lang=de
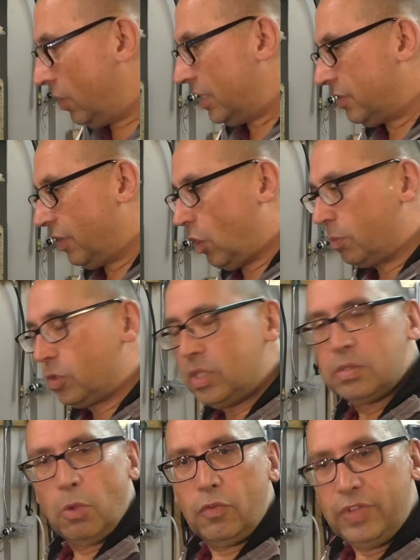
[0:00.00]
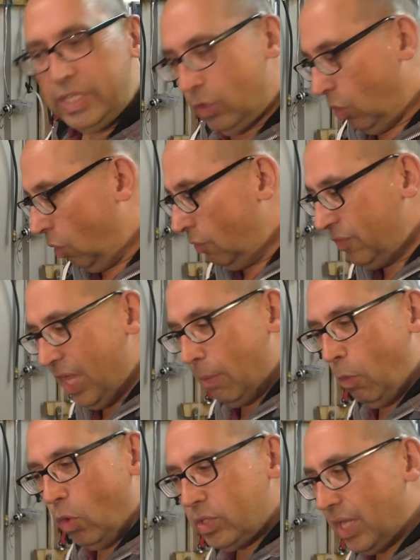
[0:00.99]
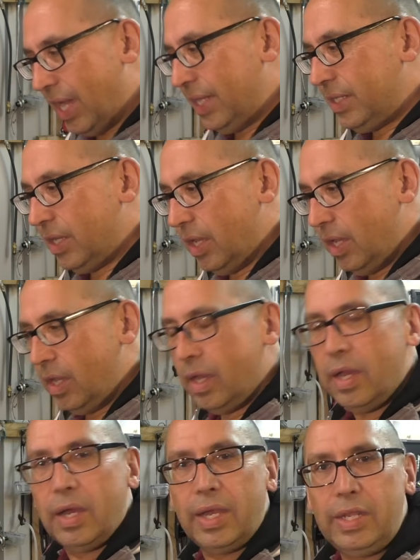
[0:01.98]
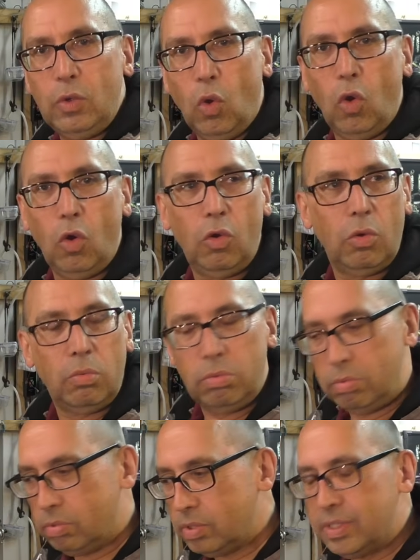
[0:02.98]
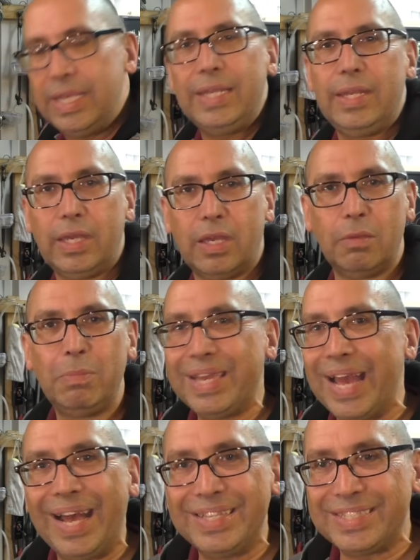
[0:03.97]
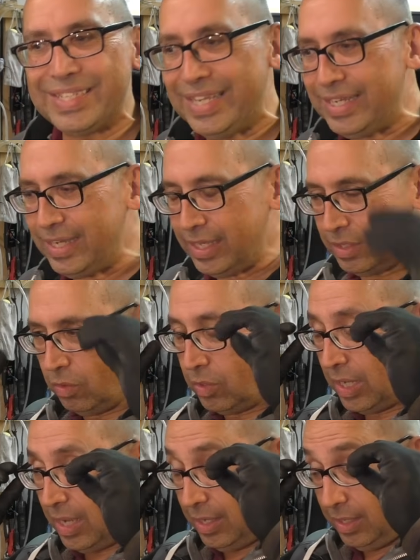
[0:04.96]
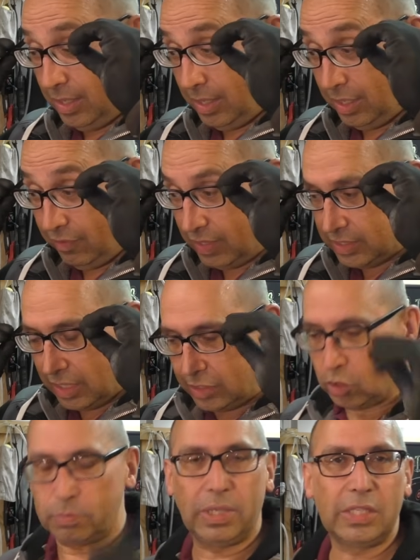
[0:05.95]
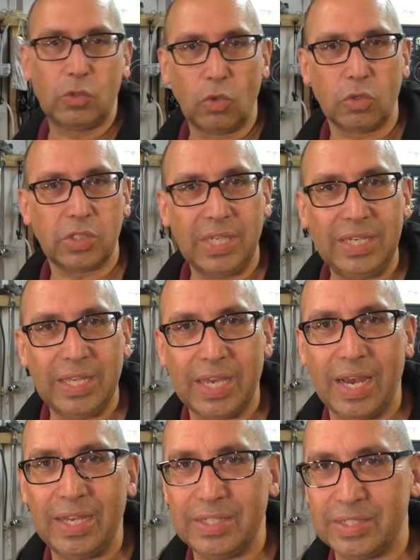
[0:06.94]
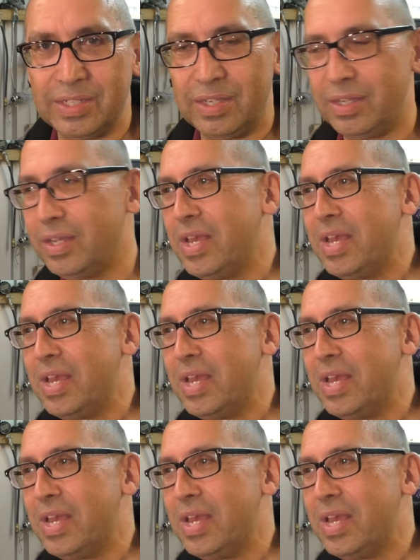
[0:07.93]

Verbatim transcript: und herzlich willkommen zu diesem neuen Video und wir haben heute einen Renault Scenic, Megan Scenic oder äh, ich weiß gar nicht, ob der jetzt nur noch Scenic heißt. Ne?